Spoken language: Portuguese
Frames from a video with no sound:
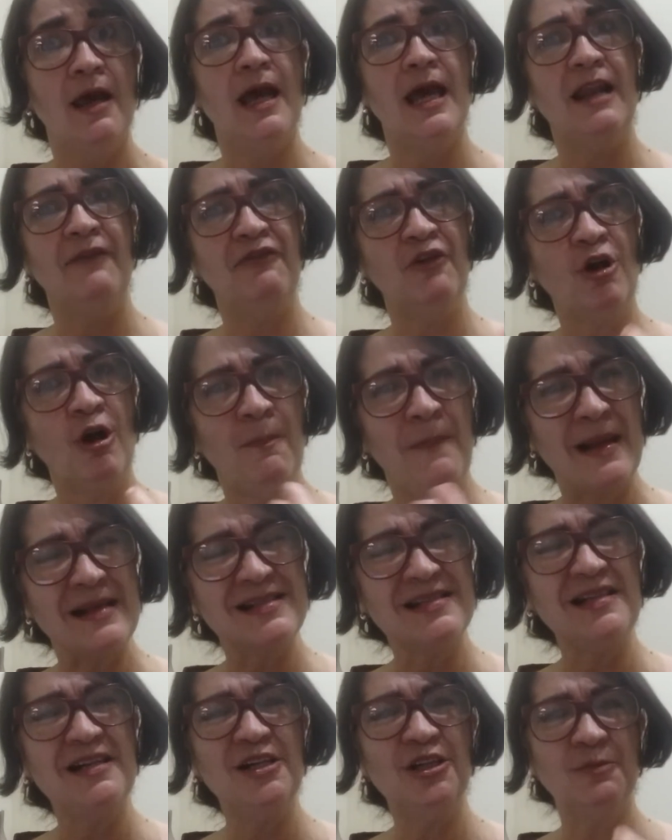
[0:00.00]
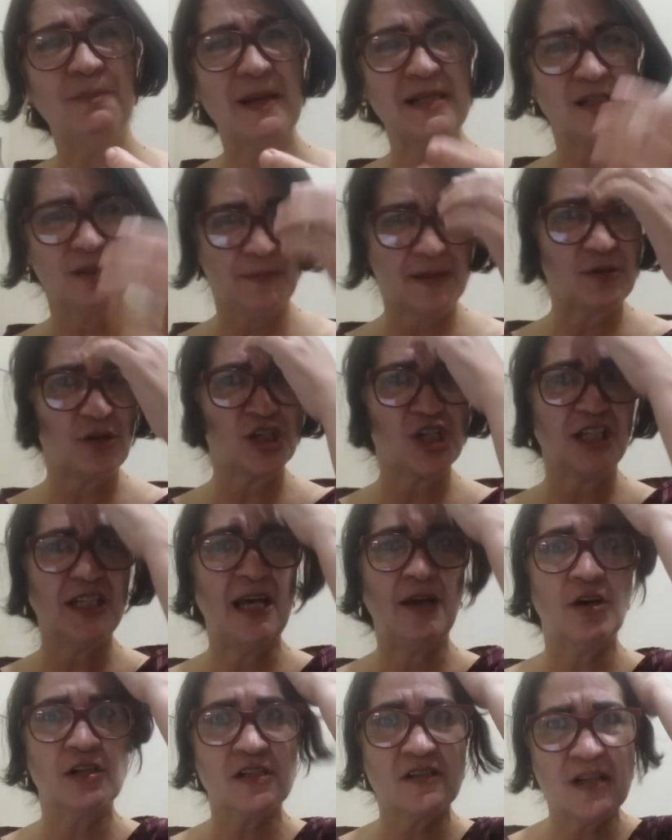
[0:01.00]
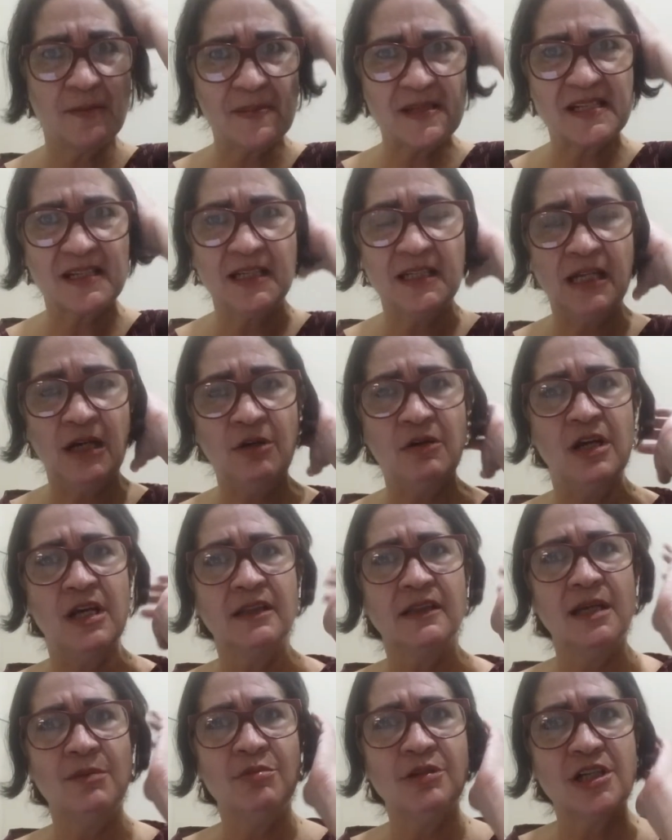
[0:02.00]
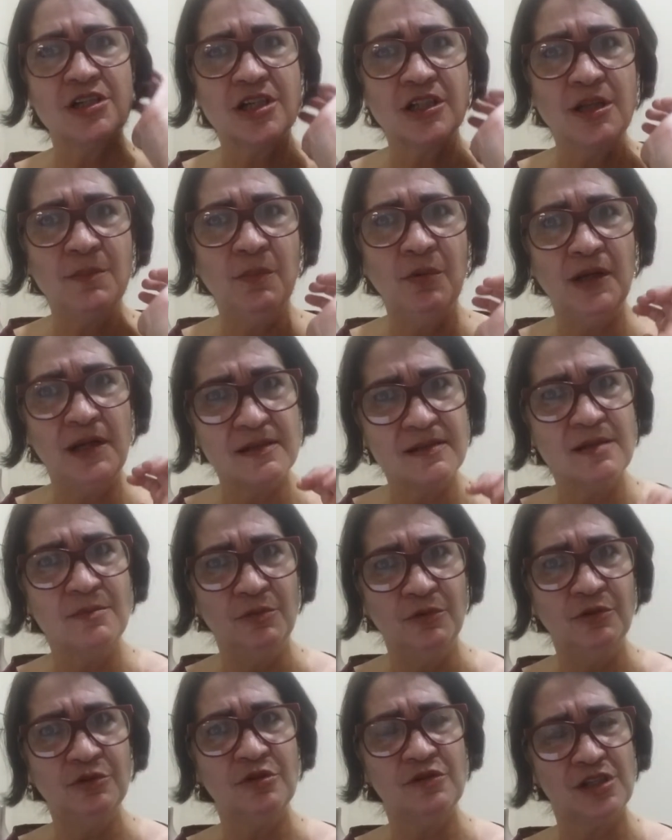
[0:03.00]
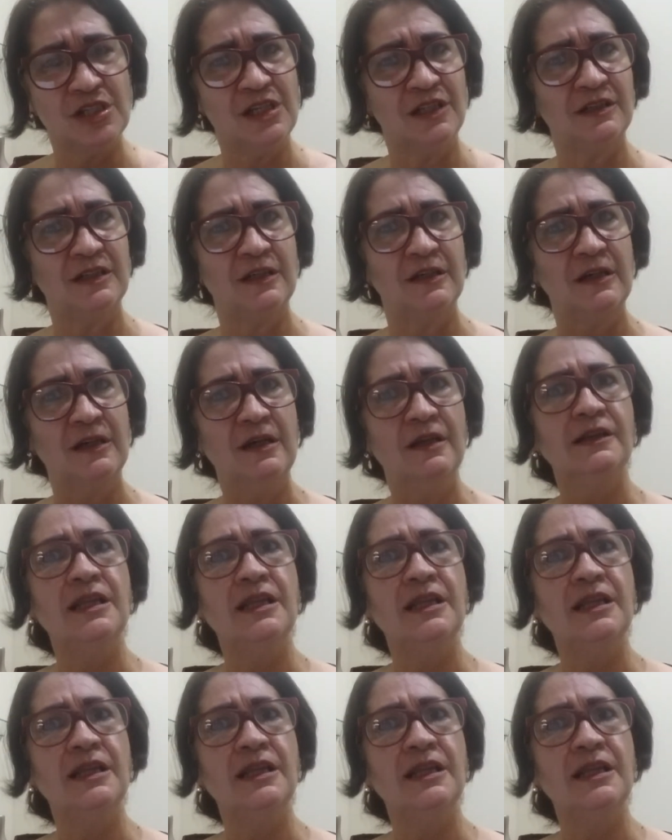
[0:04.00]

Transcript: Ele ficou passando, passando, pessoa generosa. Você pensa que não? Tem muita gente boa nesse mundo, gente.